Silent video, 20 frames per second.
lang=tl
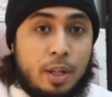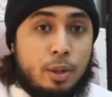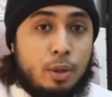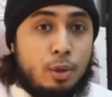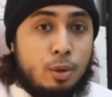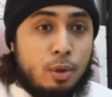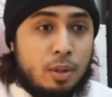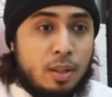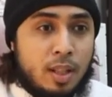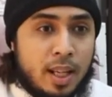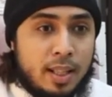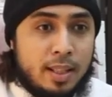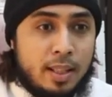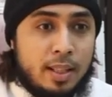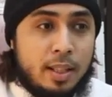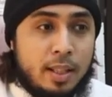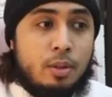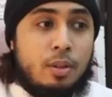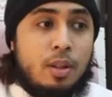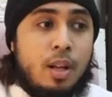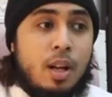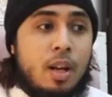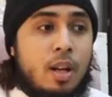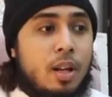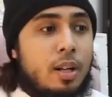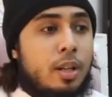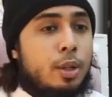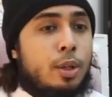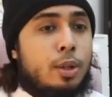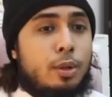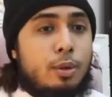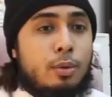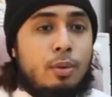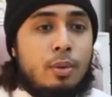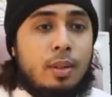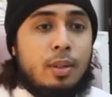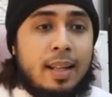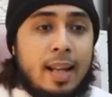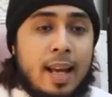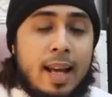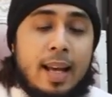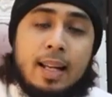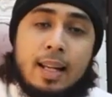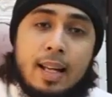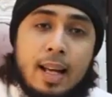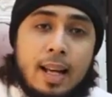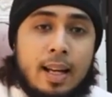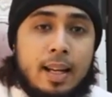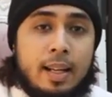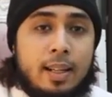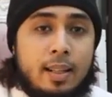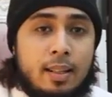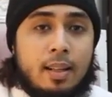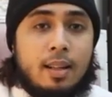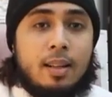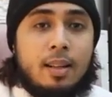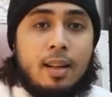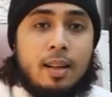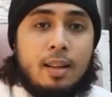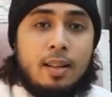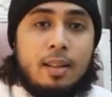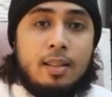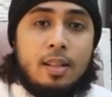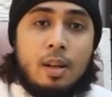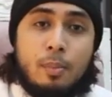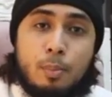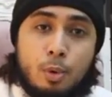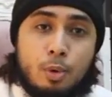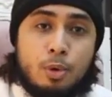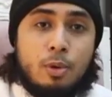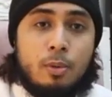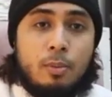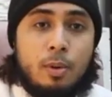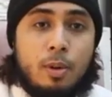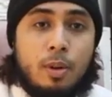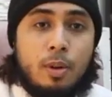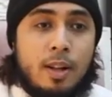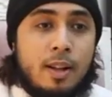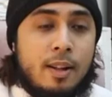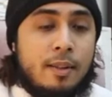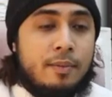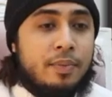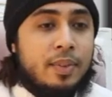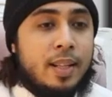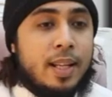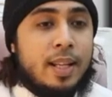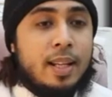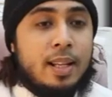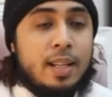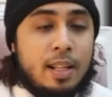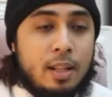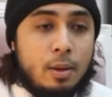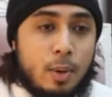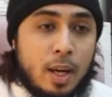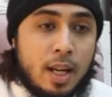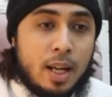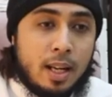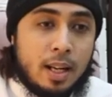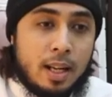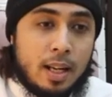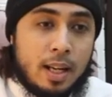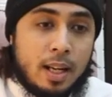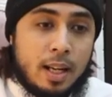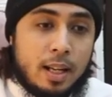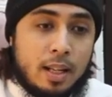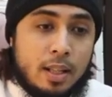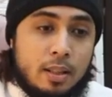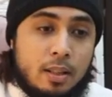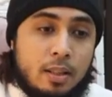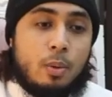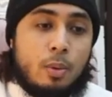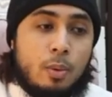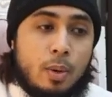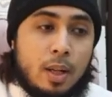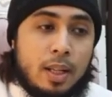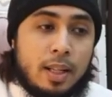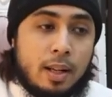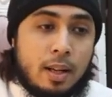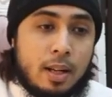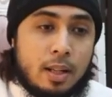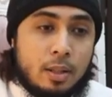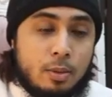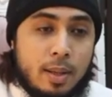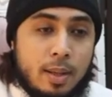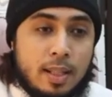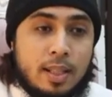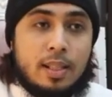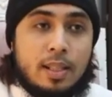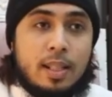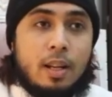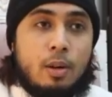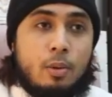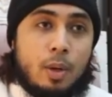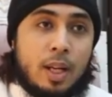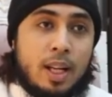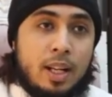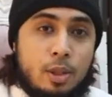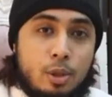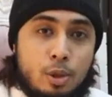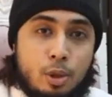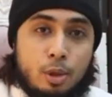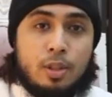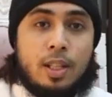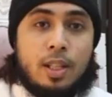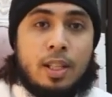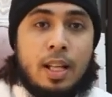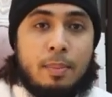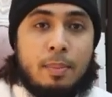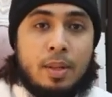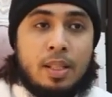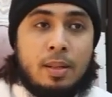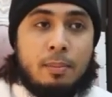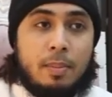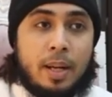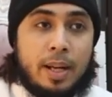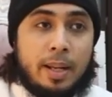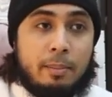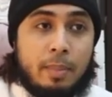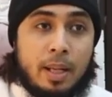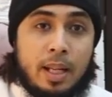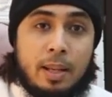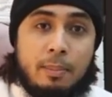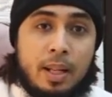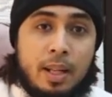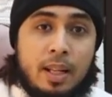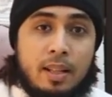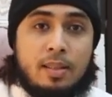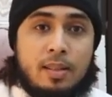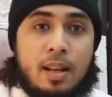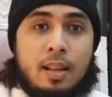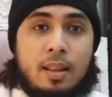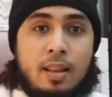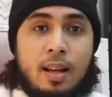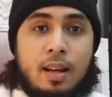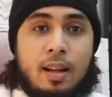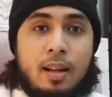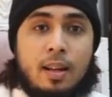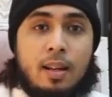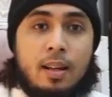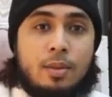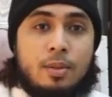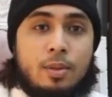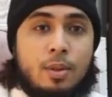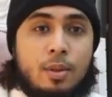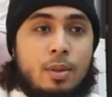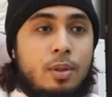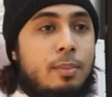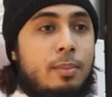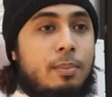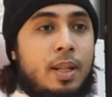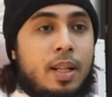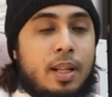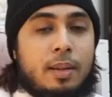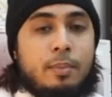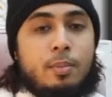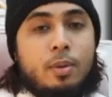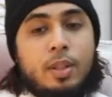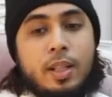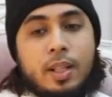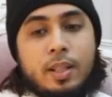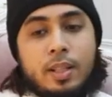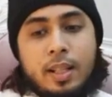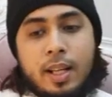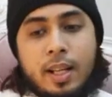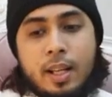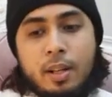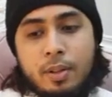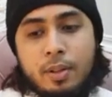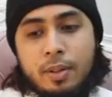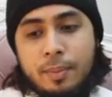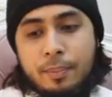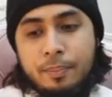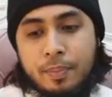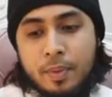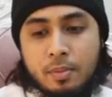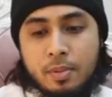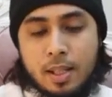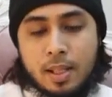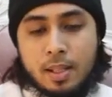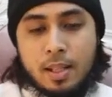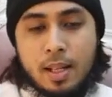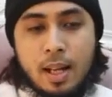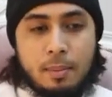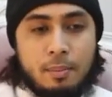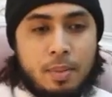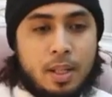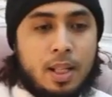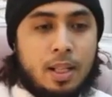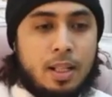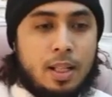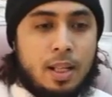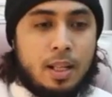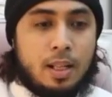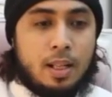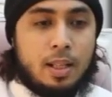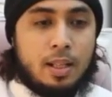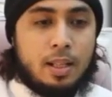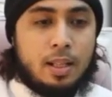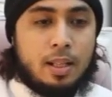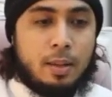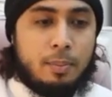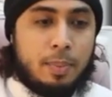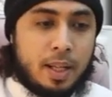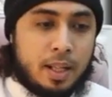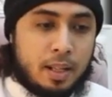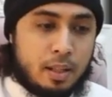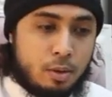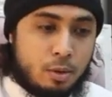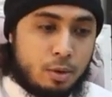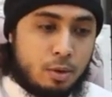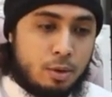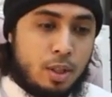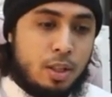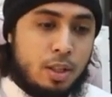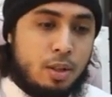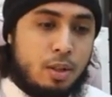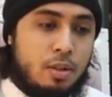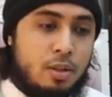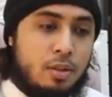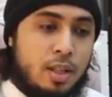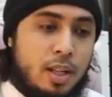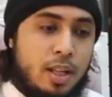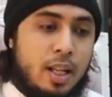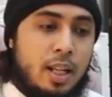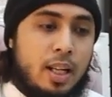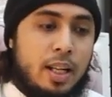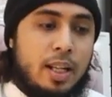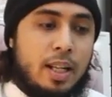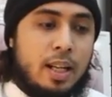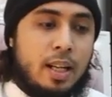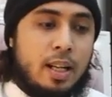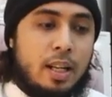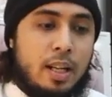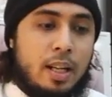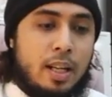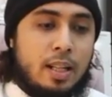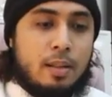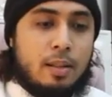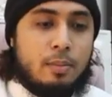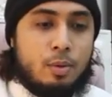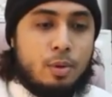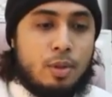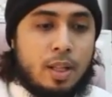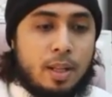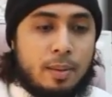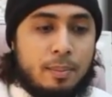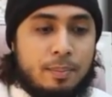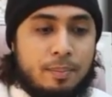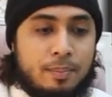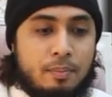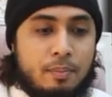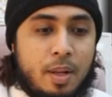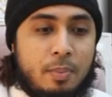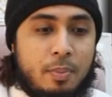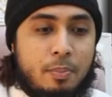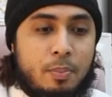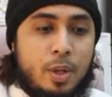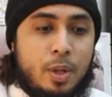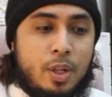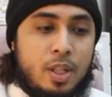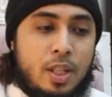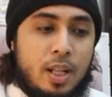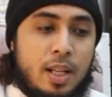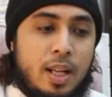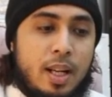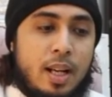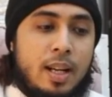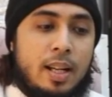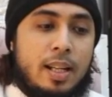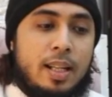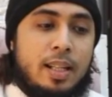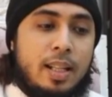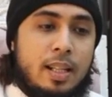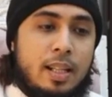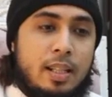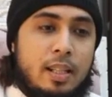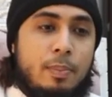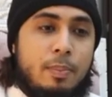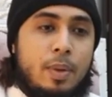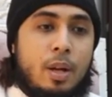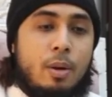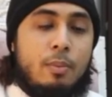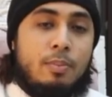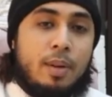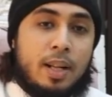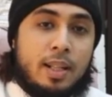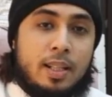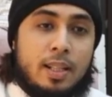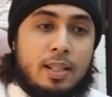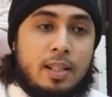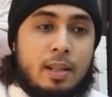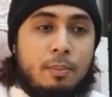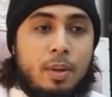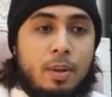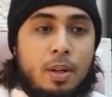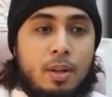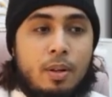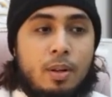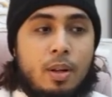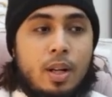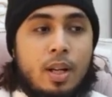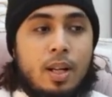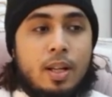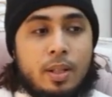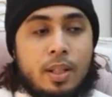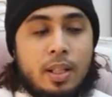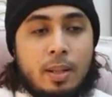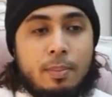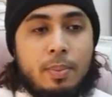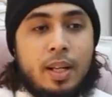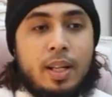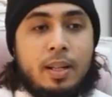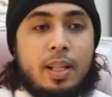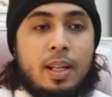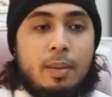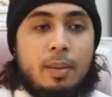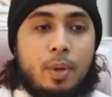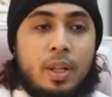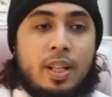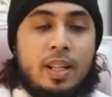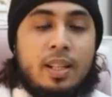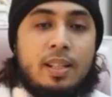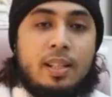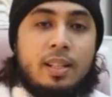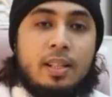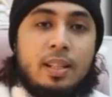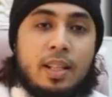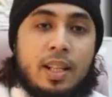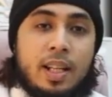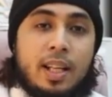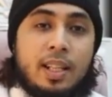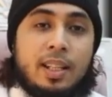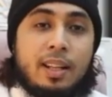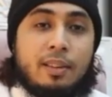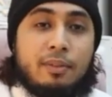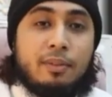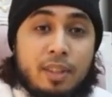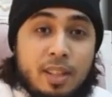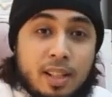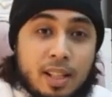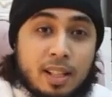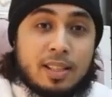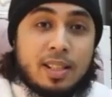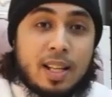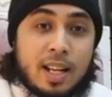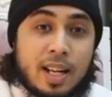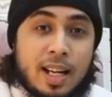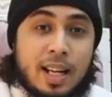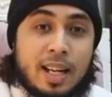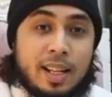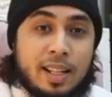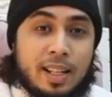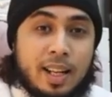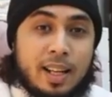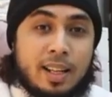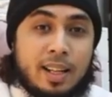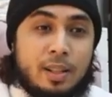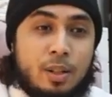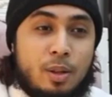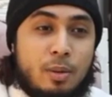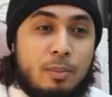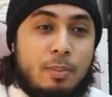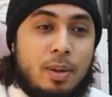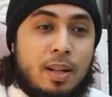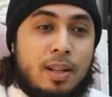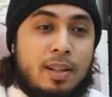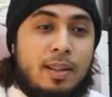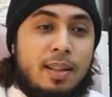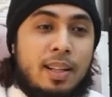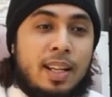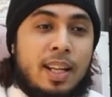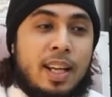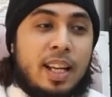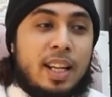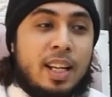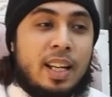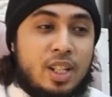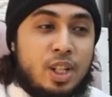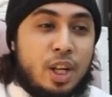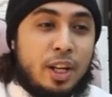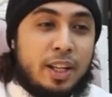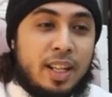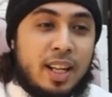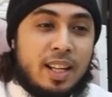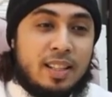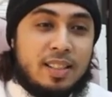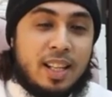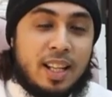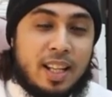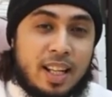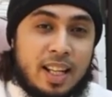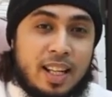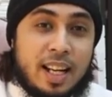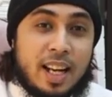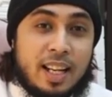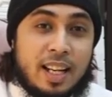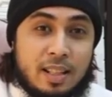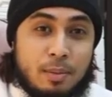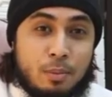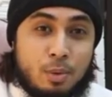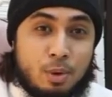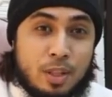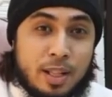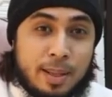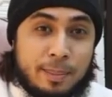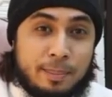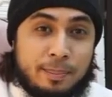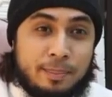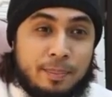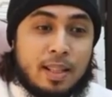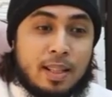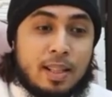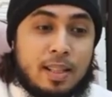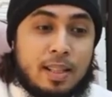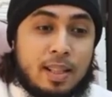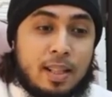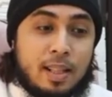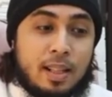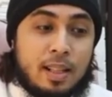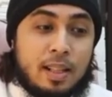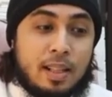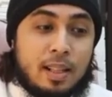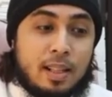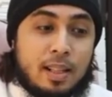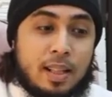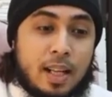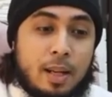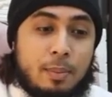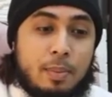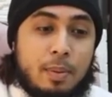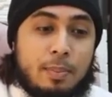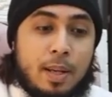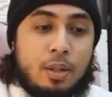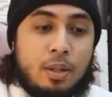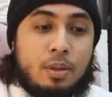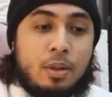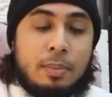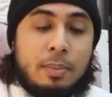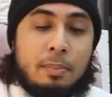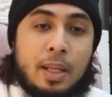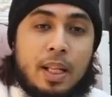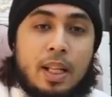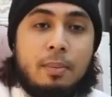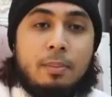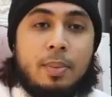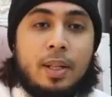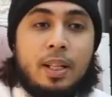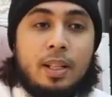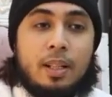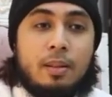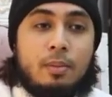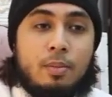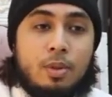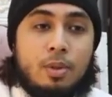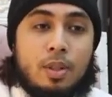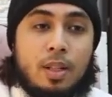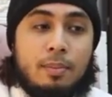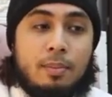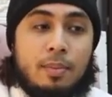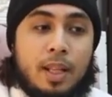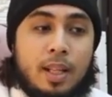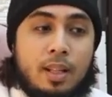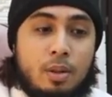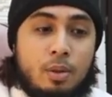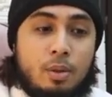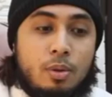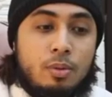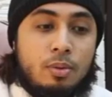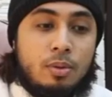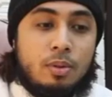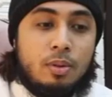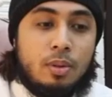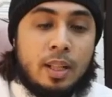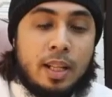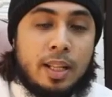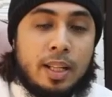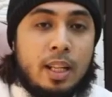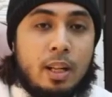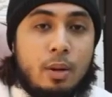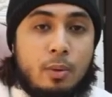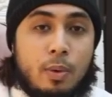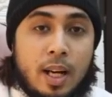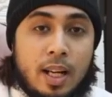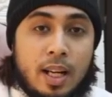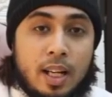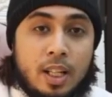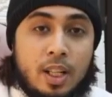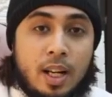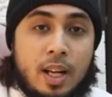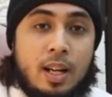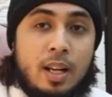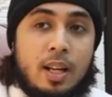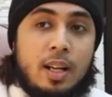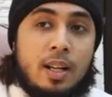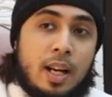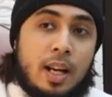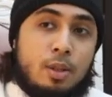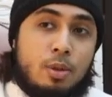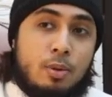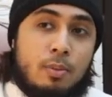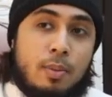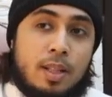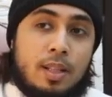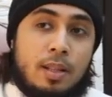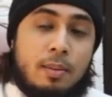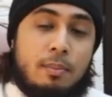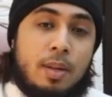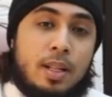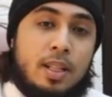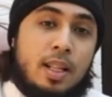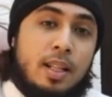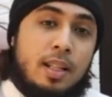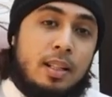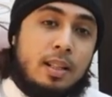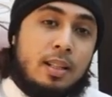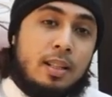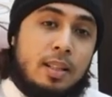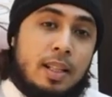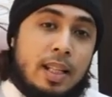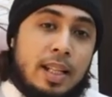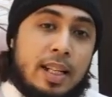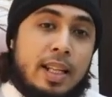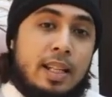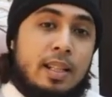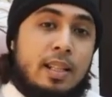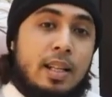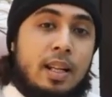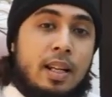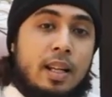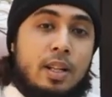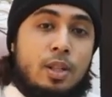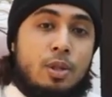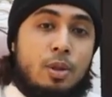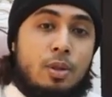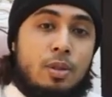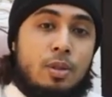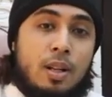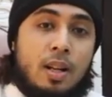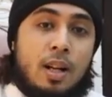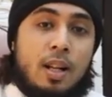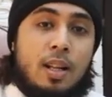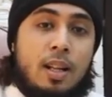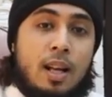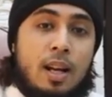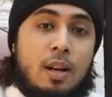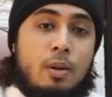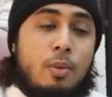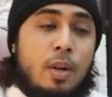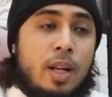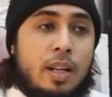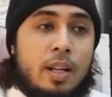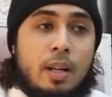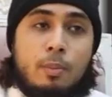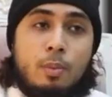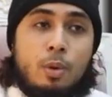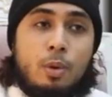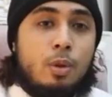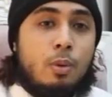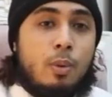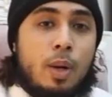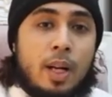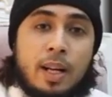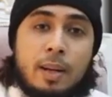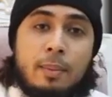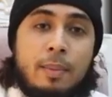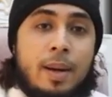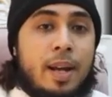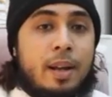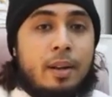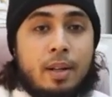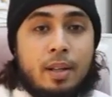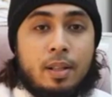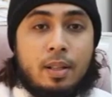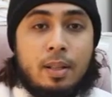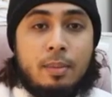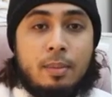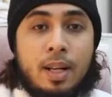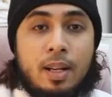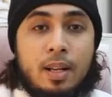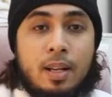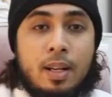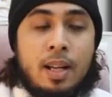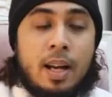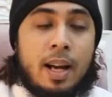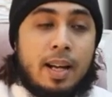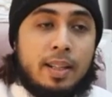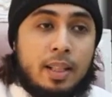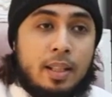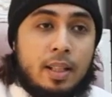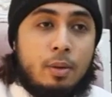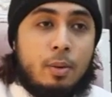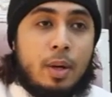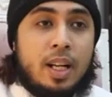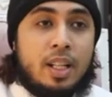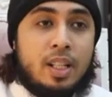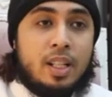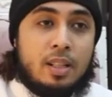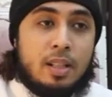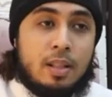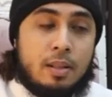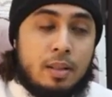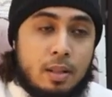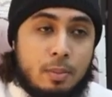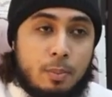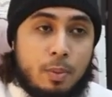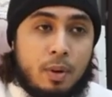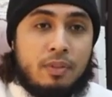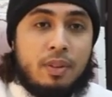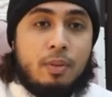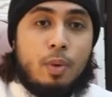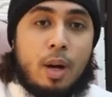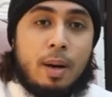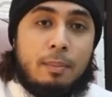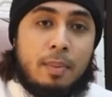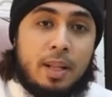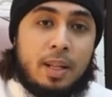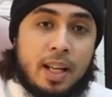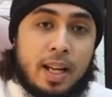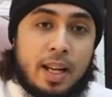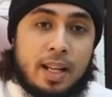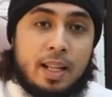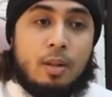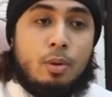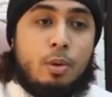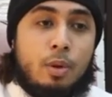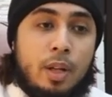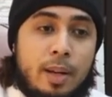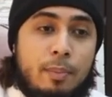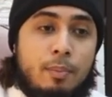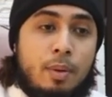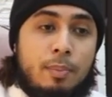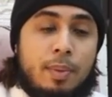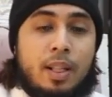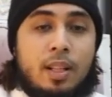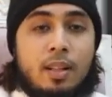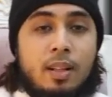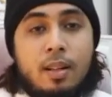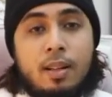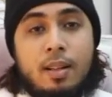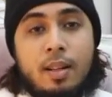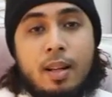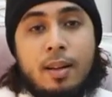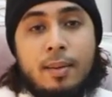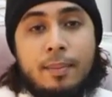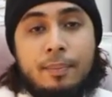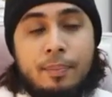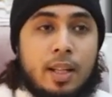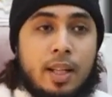Ano yung kontrata na yon? Yun yung la ilaha illallah sa puso mo na naniniwala ka at na sumasaksi ka walang Diyos na dapat sambahin maliban lang sa Allah. So yun ang pinaka-importante. Ngayon, sa sinabi niya na hindi pa niya kinukonsider yung sarili niya as a Muslim, may point siya na iniisip niya yung practicing pero hindi pa rin niya pwedeng itakfir ang sarili niya. Yung bang i-reject niya ang sarili niya as a Muslim. Kasi kahit papano ang meaning pa rin ng Muslim din yung naniniwala siya at sumasamba siya. Naiisa lang ang Diyos, ang Allah, walang rebulto, walang imahe, di ba? At naniniwala siya na si Prophet Muhammad ay huling propeta ng Allah.